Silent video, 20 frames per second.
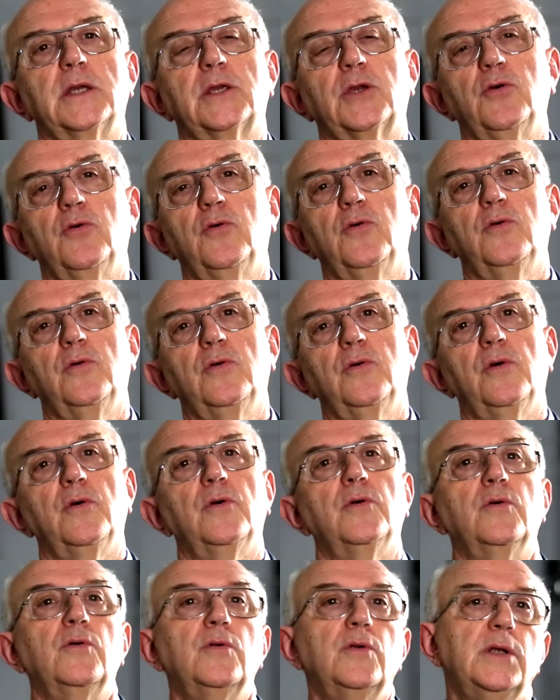et
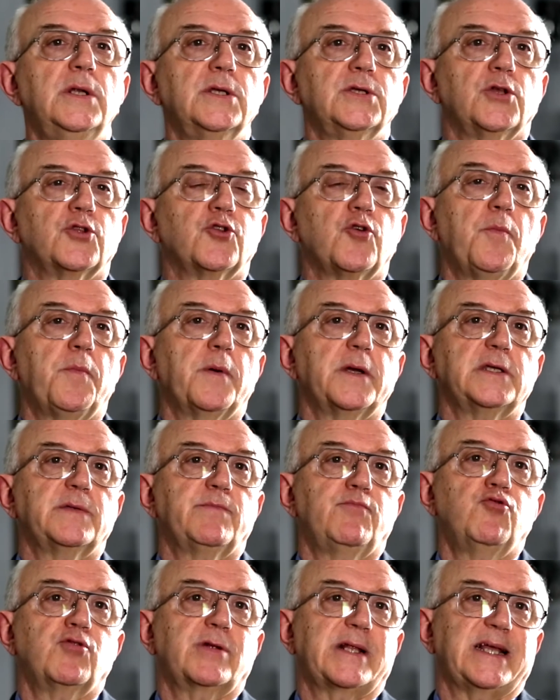que les
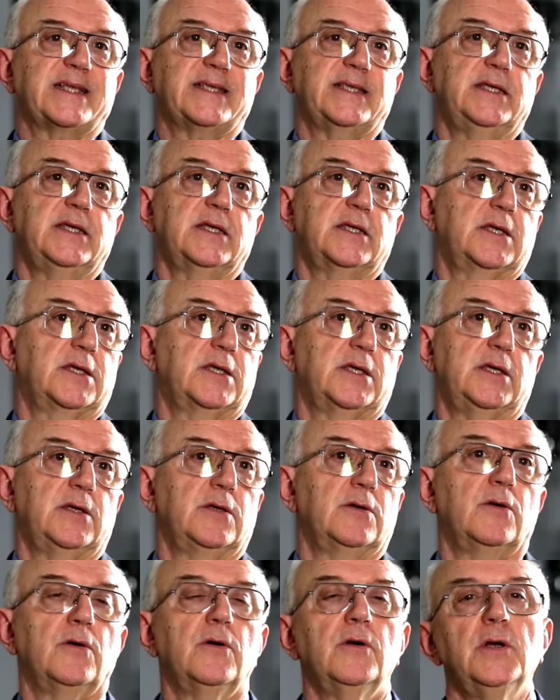entreprises plus classiques,
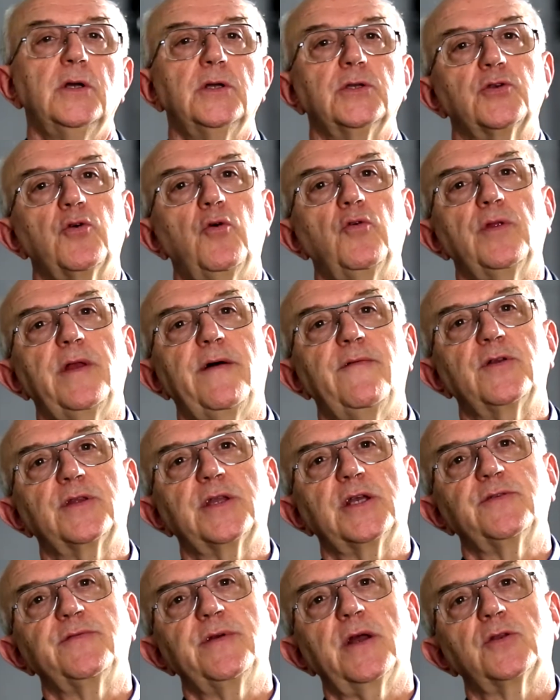qui seront
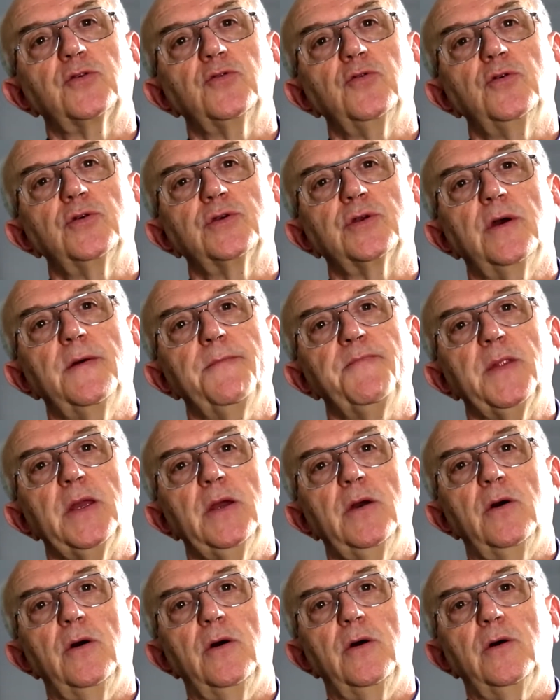davantage vertueuses,
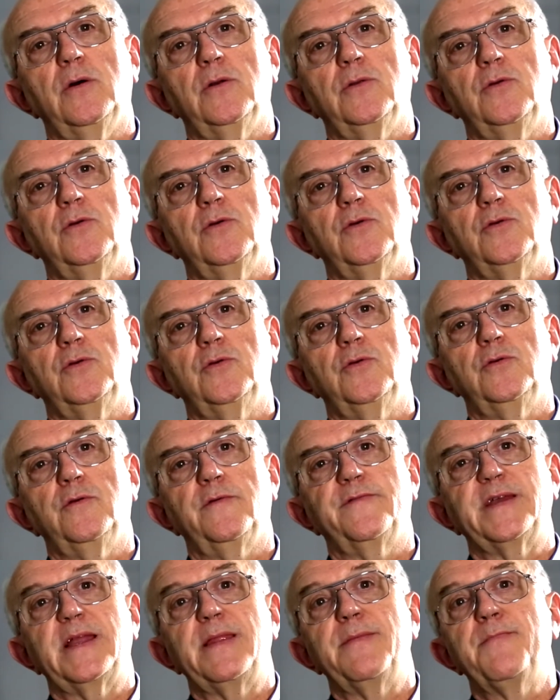ne,
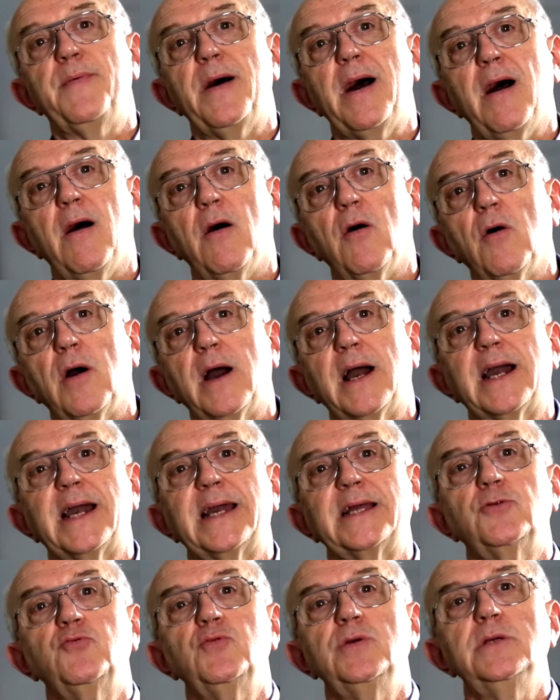ne, viennent pas
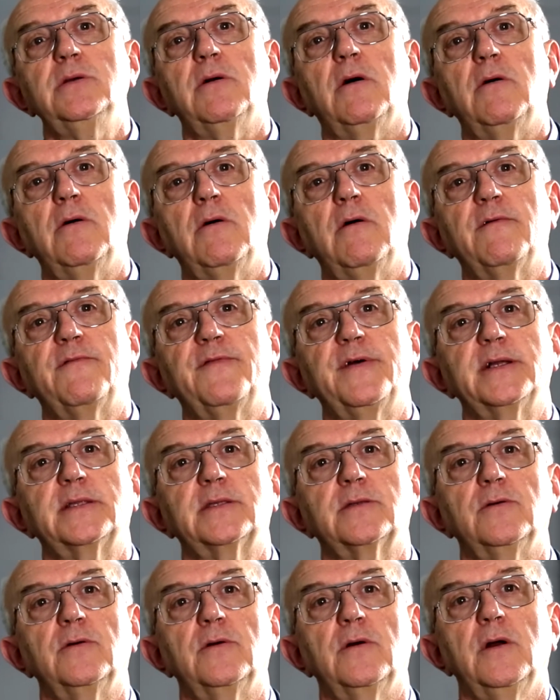réduire en
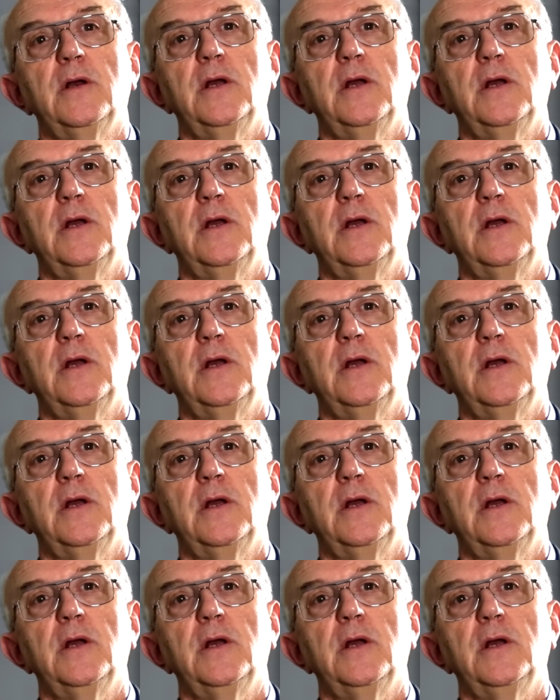fait